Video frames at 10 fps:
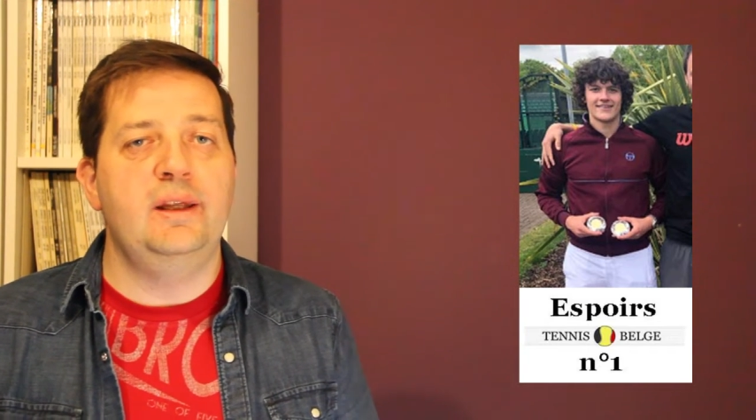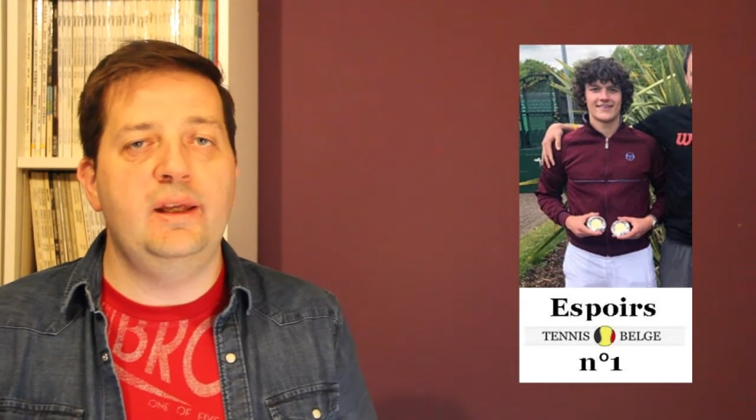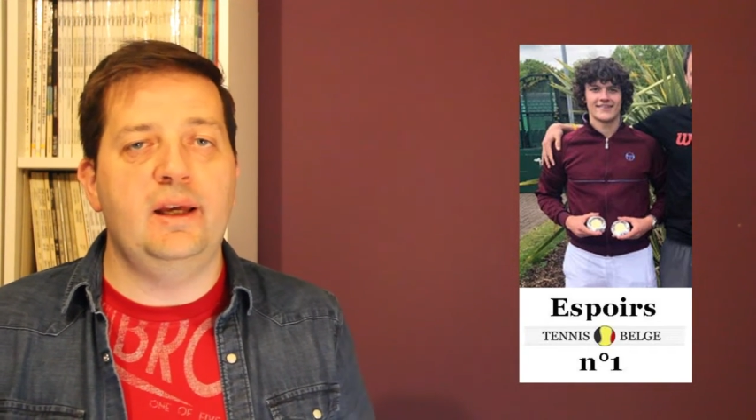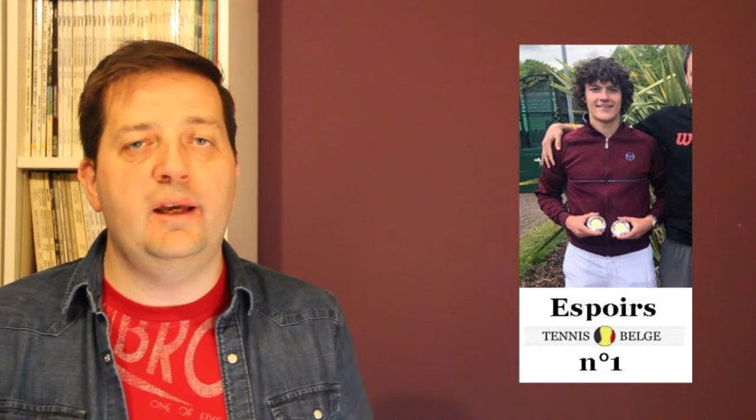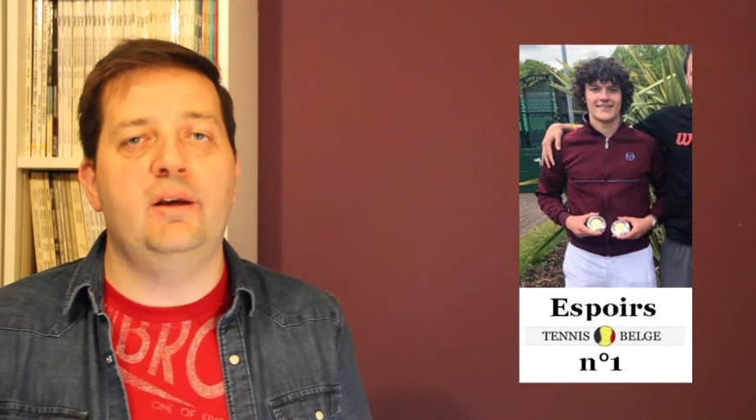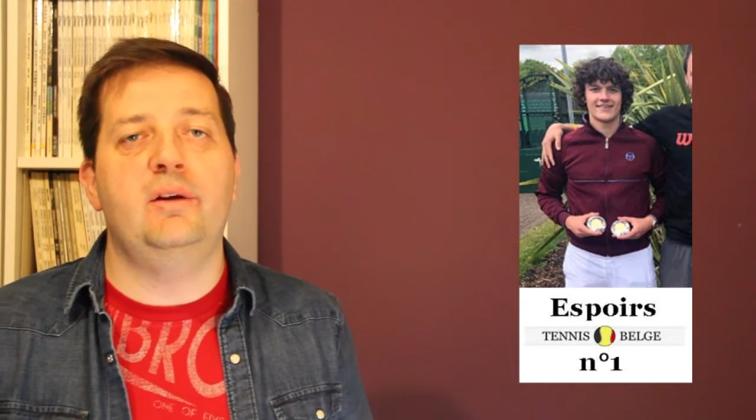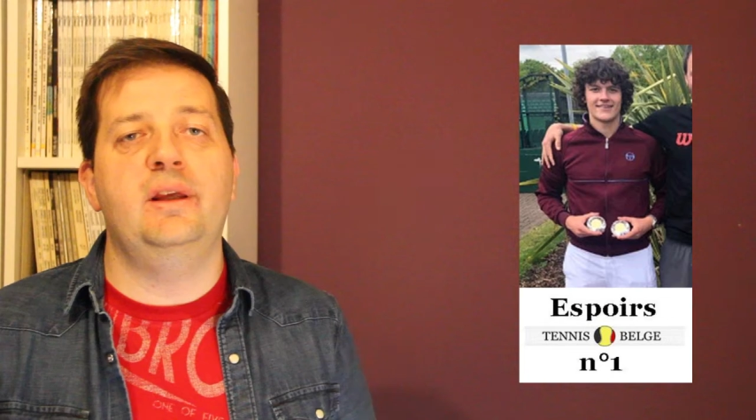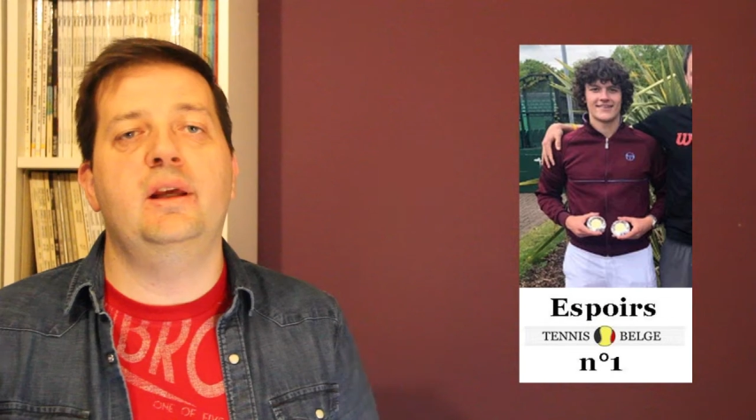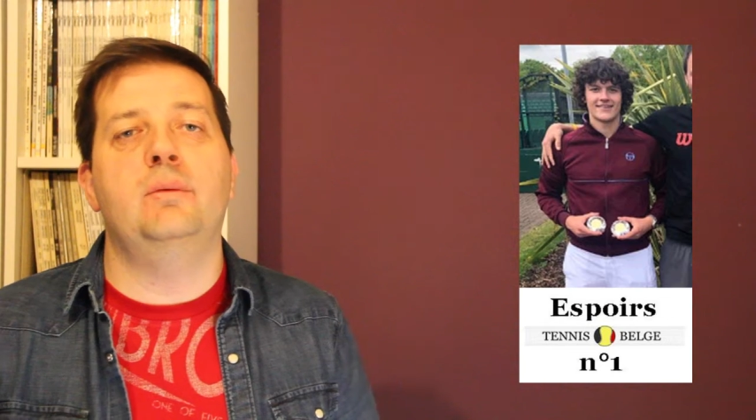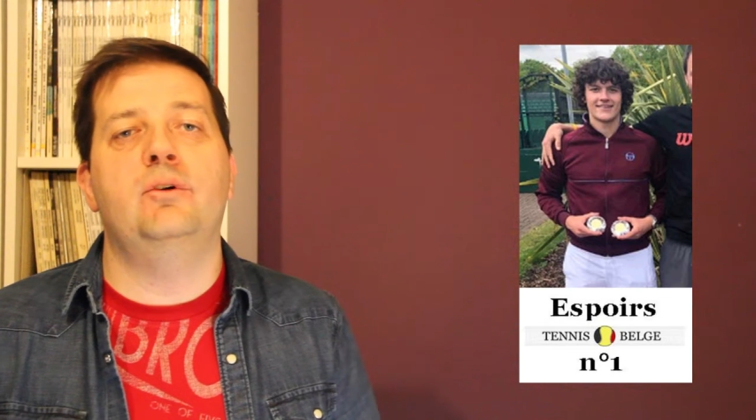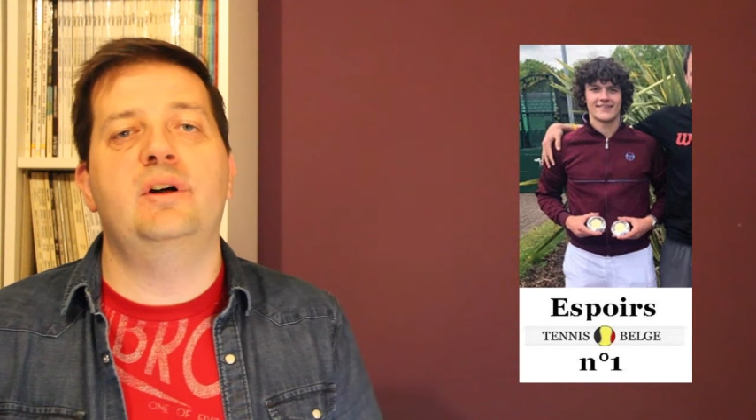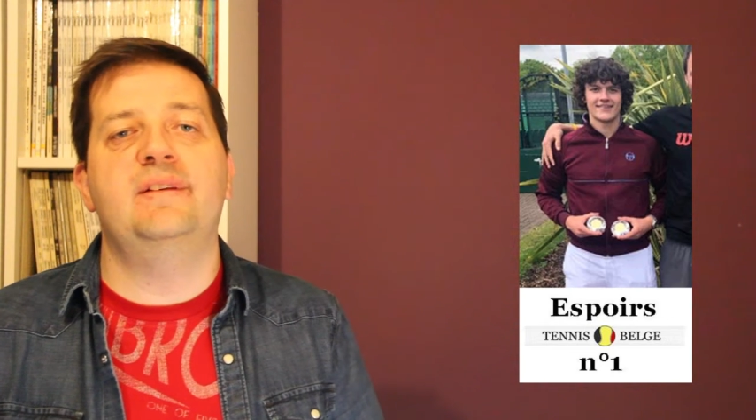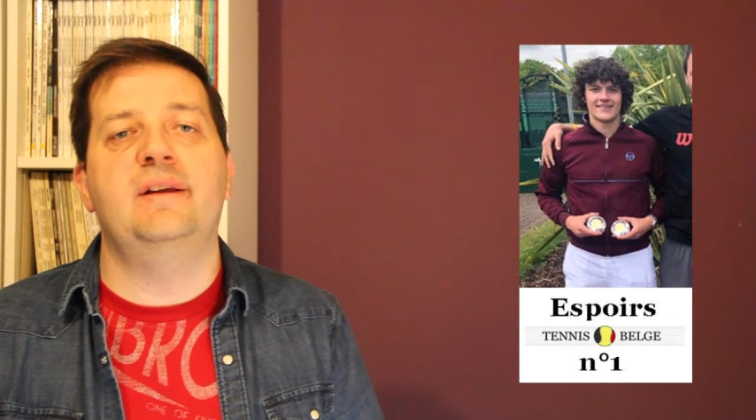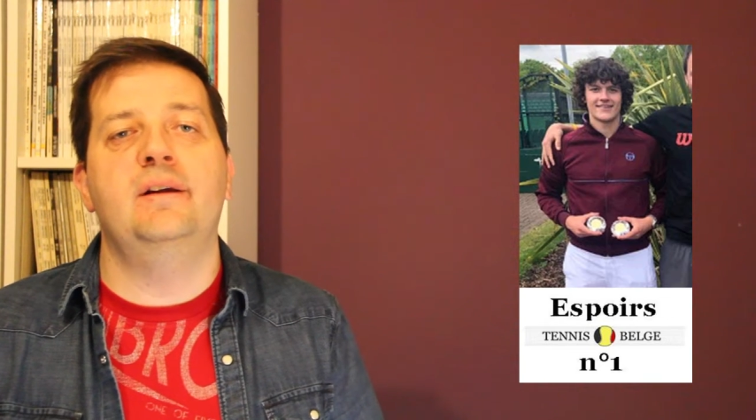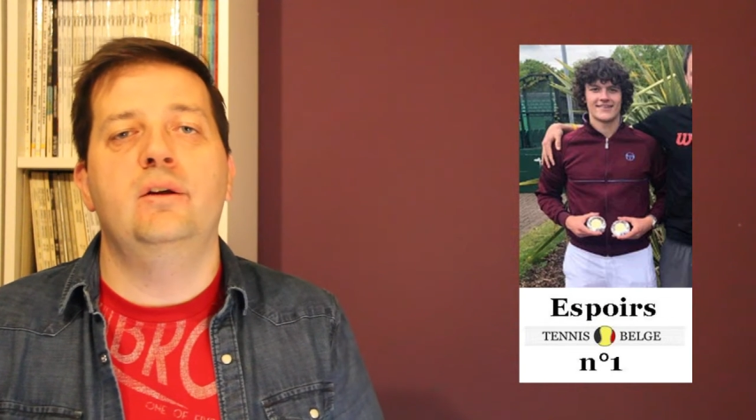et a également
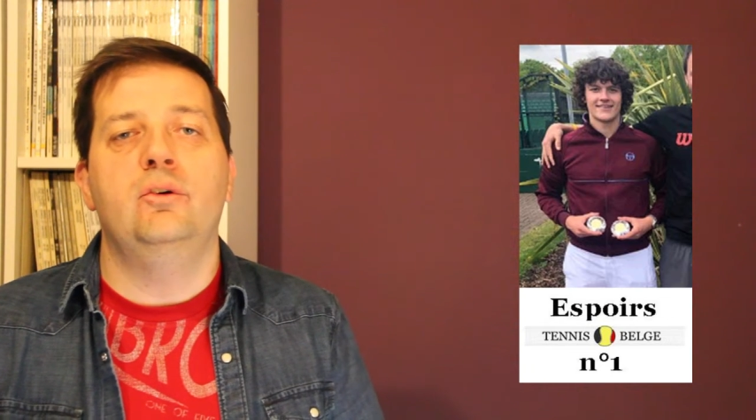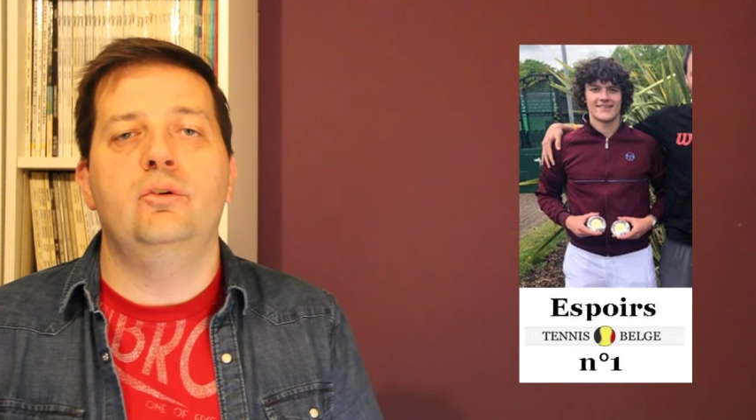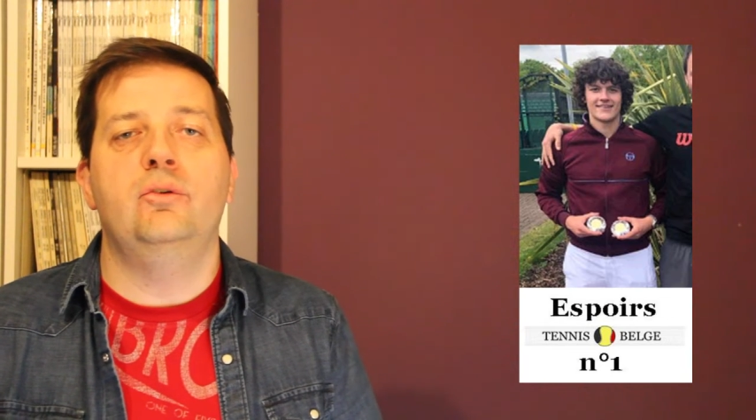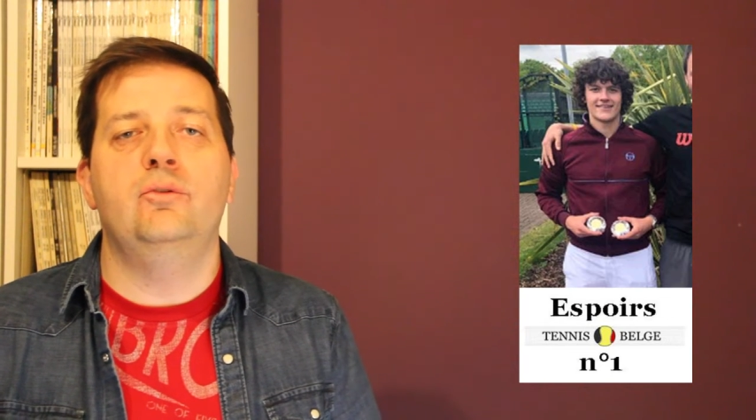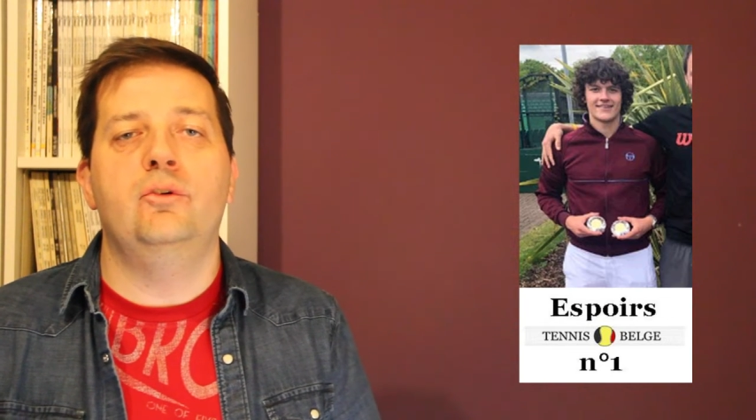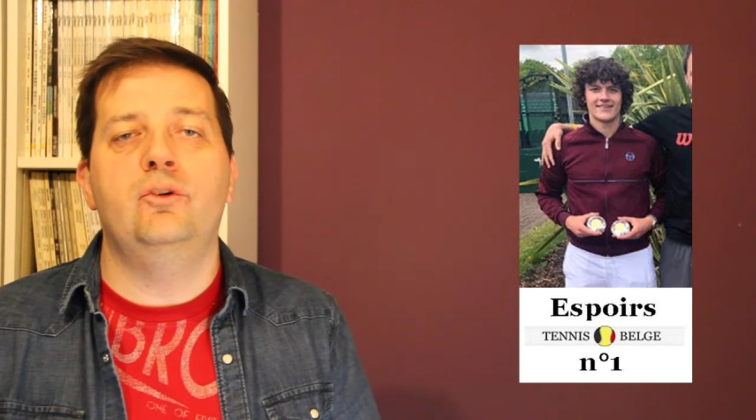atteint une